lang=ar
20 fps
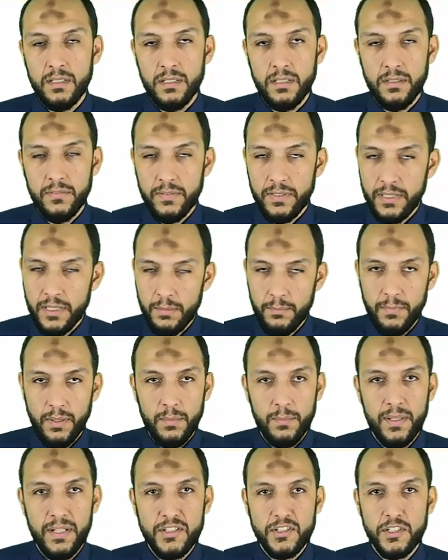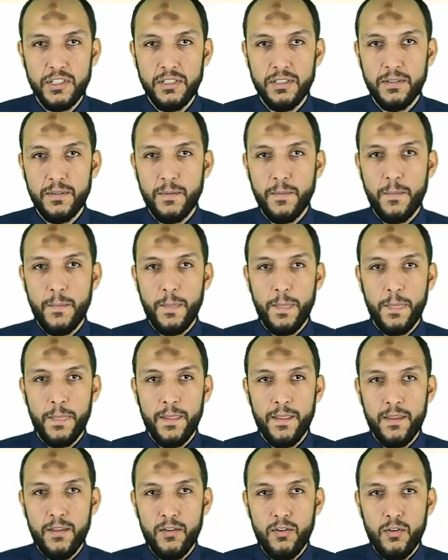ايفن نمبر ماشي
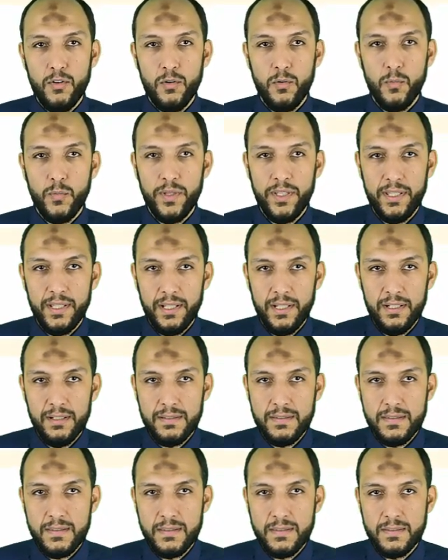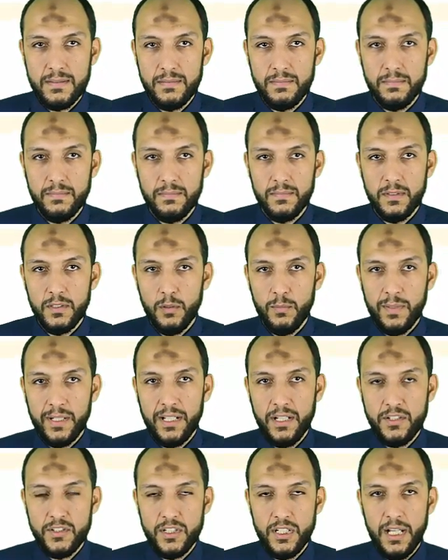وإلس لو ما
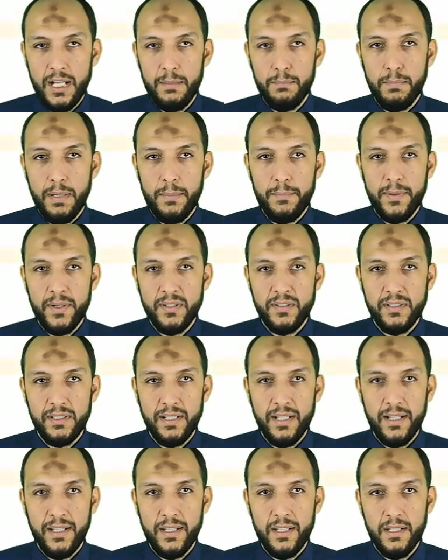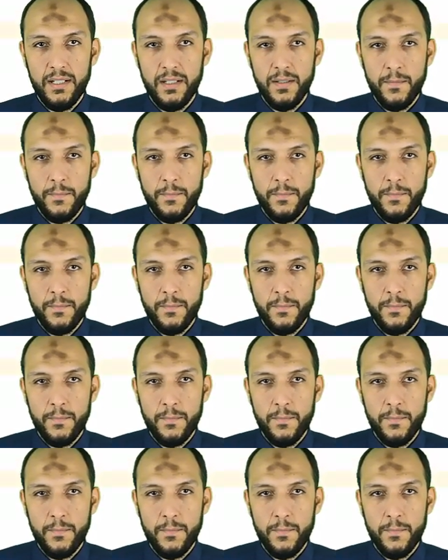كانش هطبع برنت لاين